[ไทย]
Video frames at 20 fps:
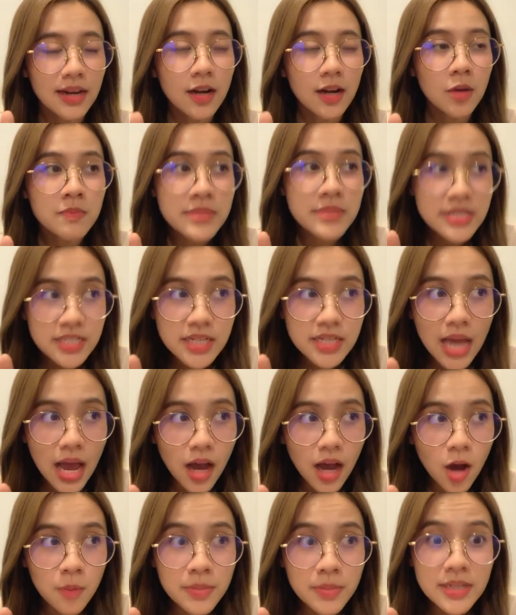เรามี
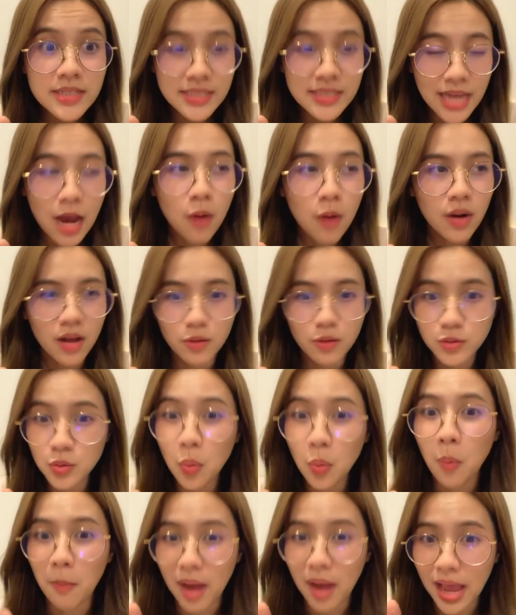เขามีเช่าแล้วเขา
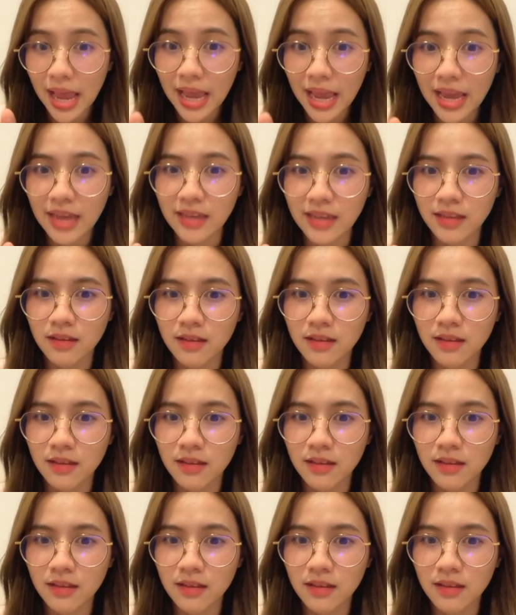ส่งมาให้